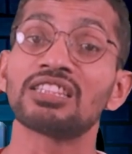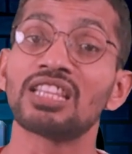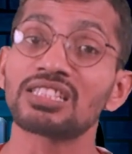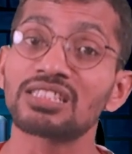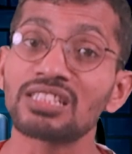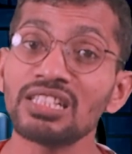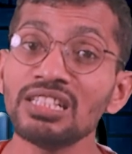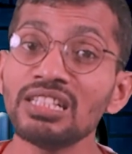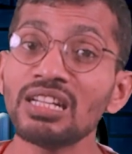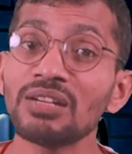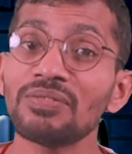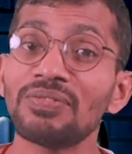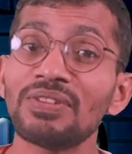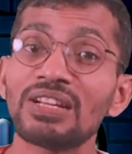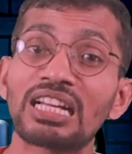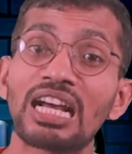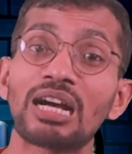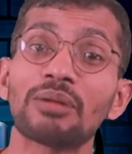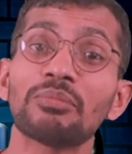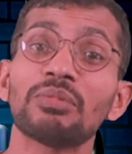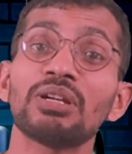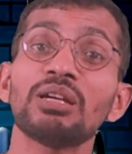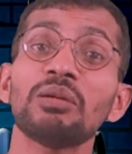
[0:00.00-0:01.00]
दक्षिण
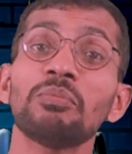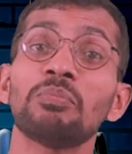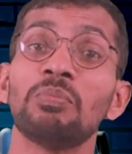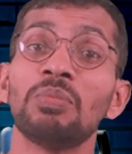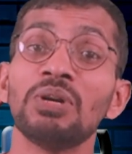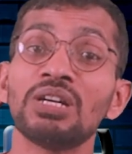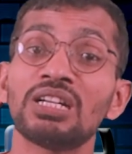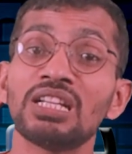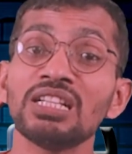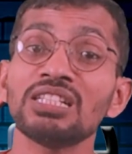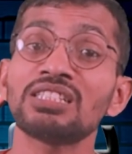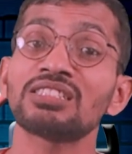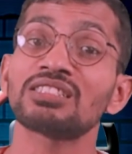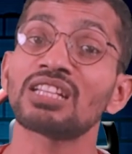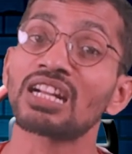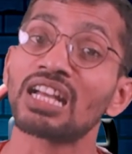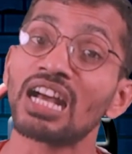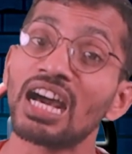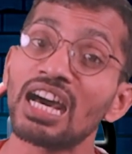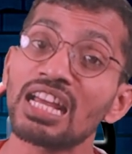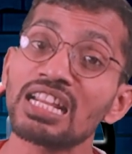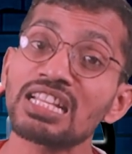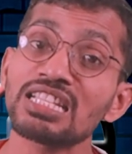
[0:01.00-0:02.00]
अफ्रीका में ब्रिटिश
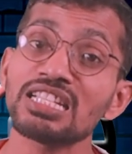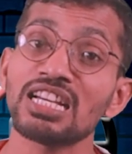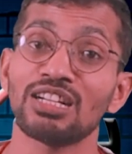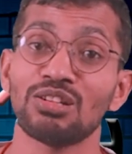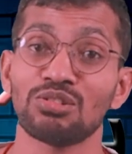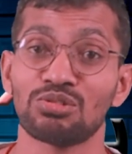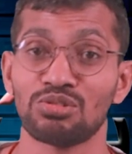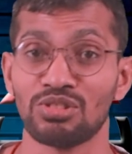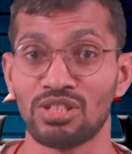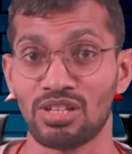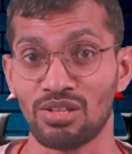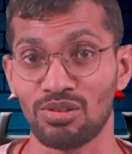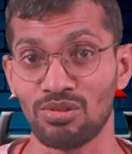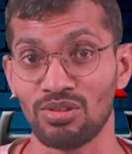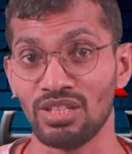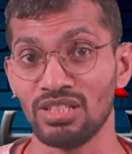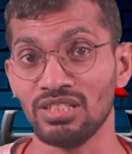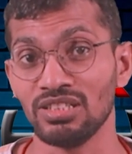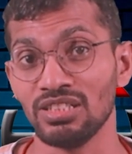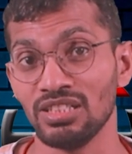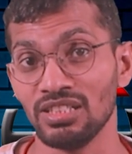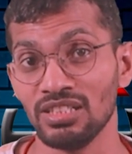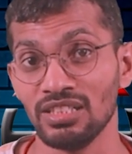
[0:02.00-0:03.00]
सरकार की आलोचना हो
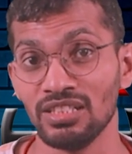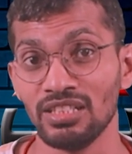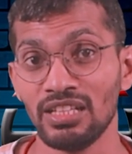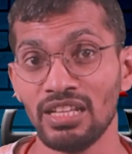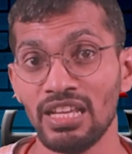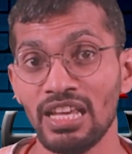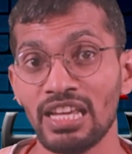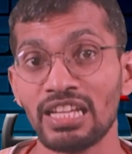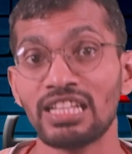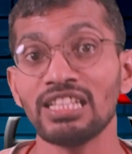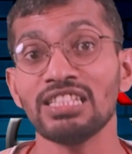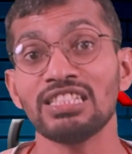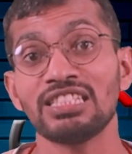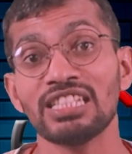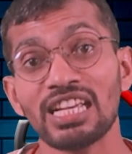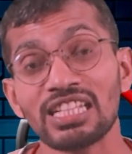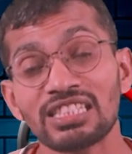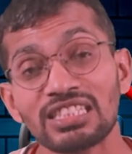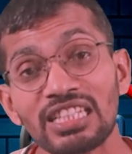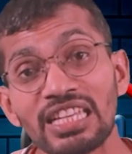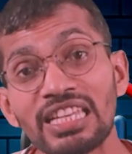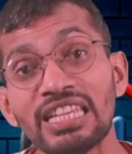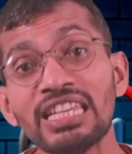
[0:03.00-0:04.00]
रही थी कि
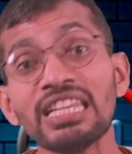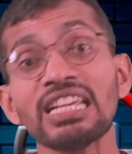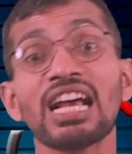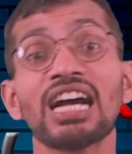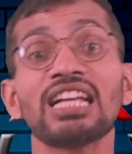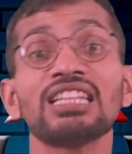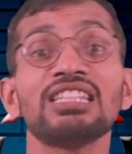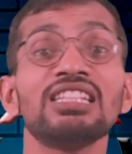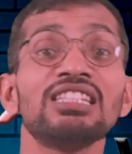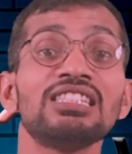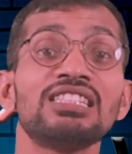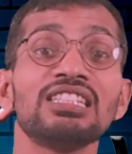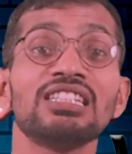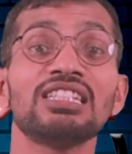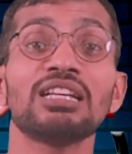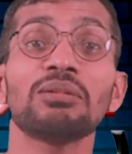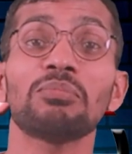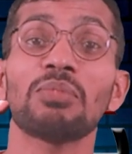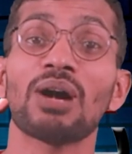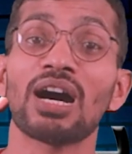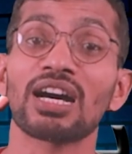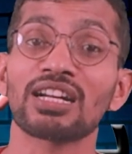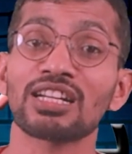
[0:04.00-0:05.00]
जैसे ही गांधी जी
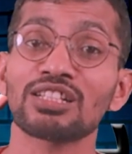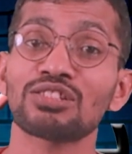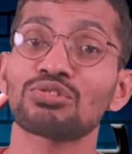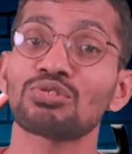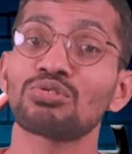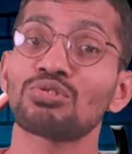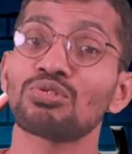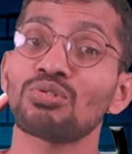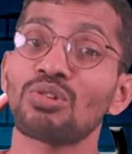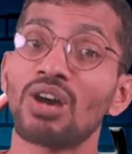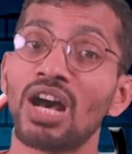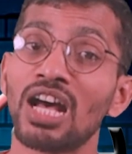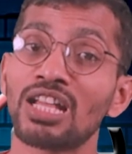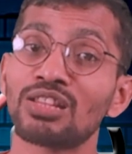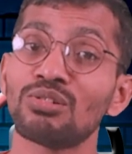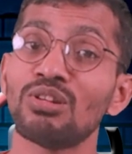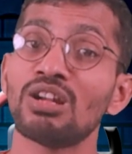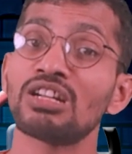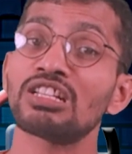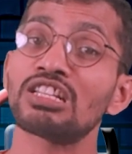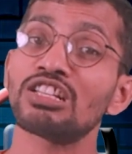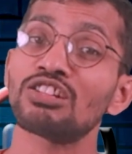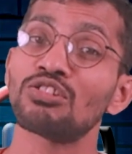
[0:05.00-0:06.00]
ने भारत छोड़ो
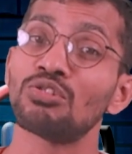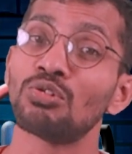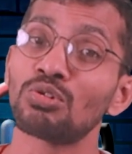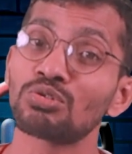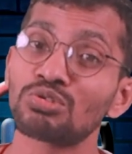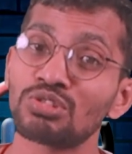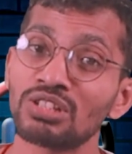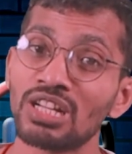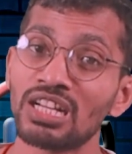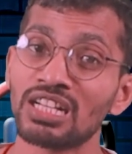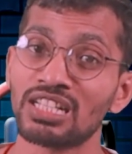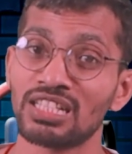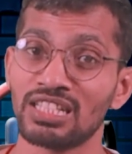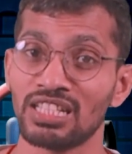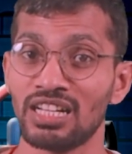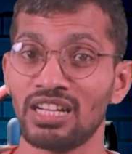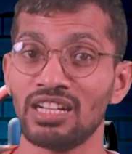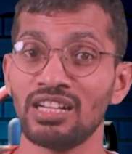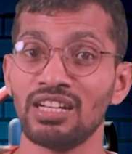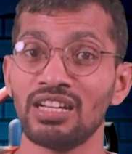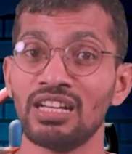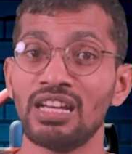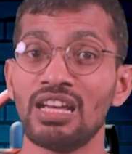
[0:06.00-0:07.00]
आंदोलन की घोषणा
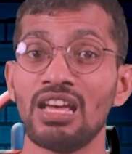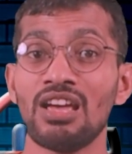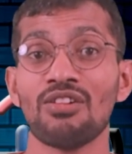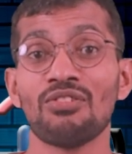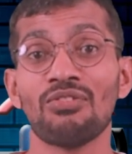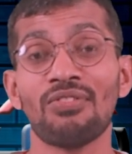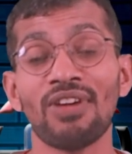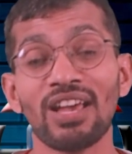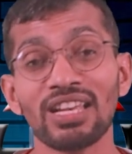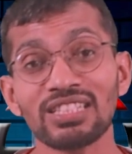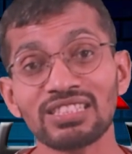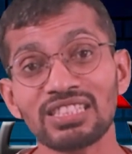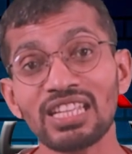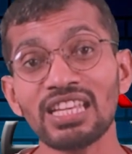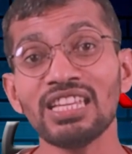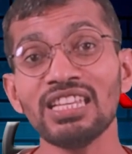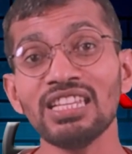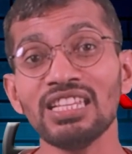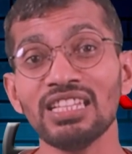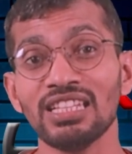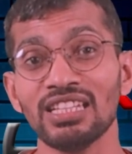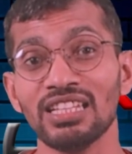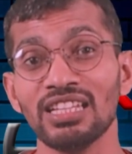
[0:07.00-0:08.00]
किया वैसे
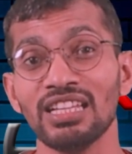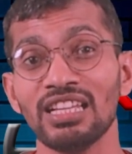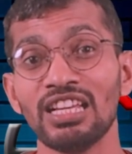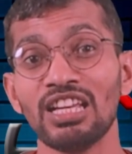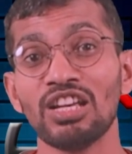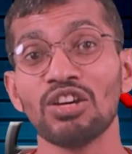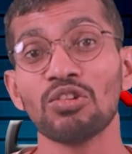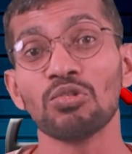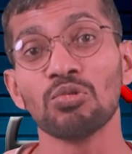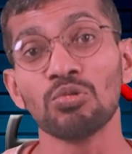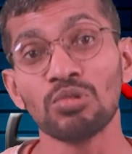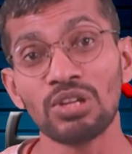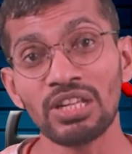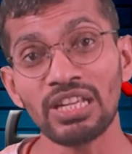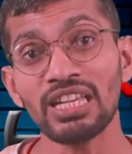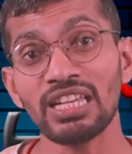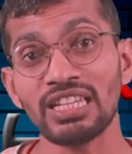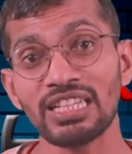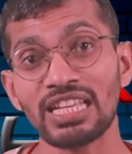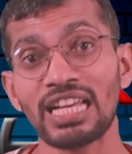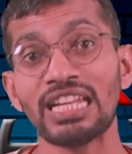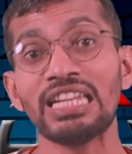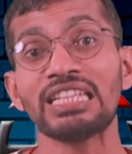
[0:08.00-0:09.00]
ही
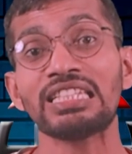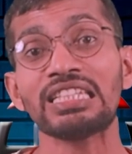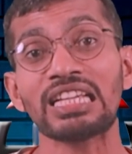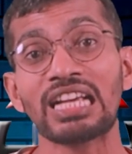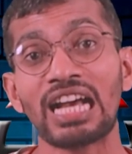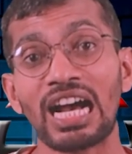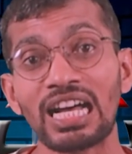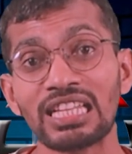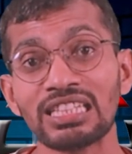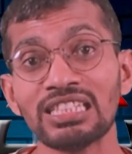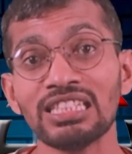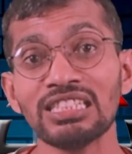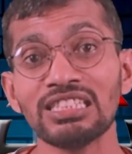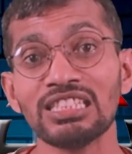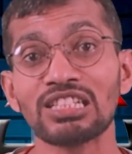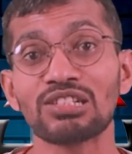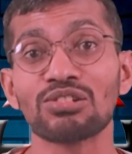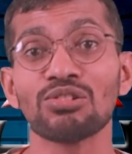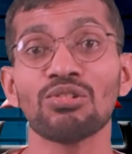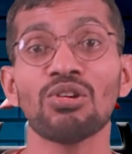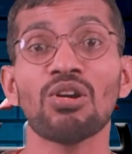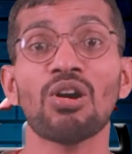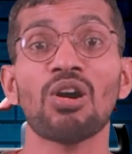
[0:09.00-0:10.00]
उन्हें यानी कि गांधी जी
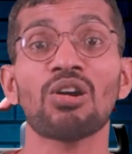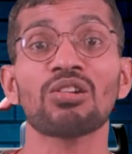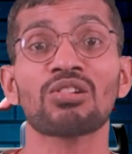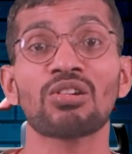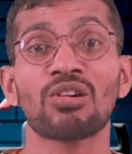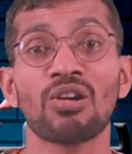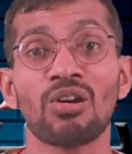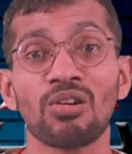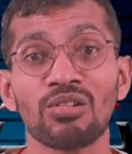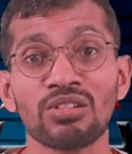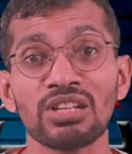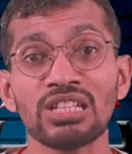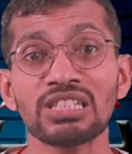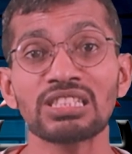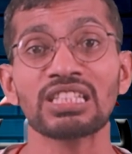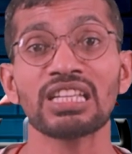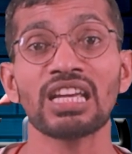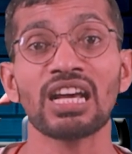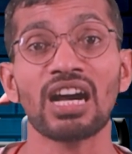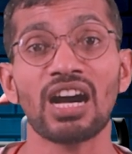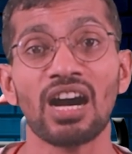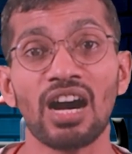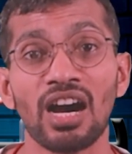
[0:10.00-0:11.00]
को और कांग्रेस
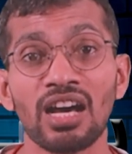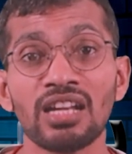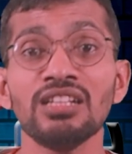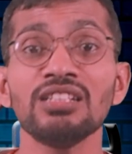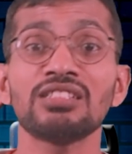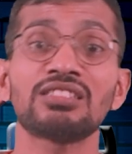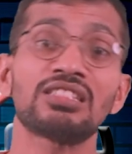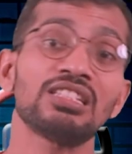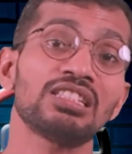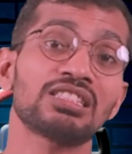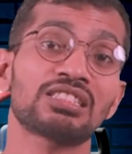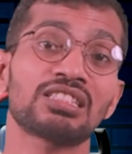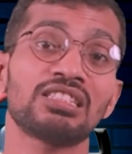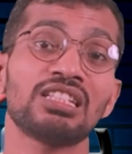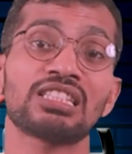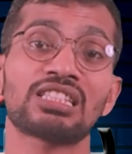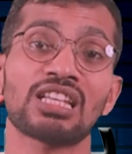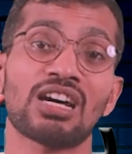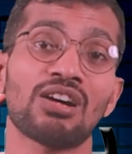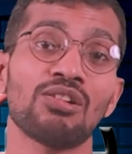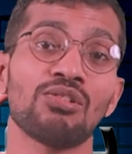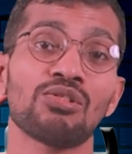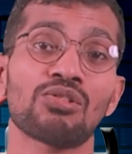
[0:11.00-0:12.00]
के अन्य शीर्ष
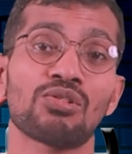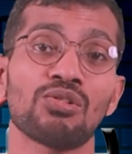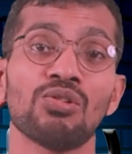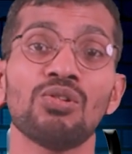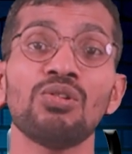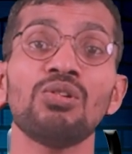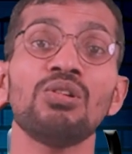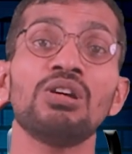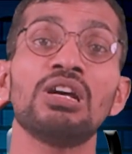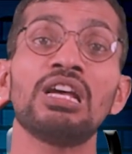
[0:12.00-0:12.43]
नेताओं को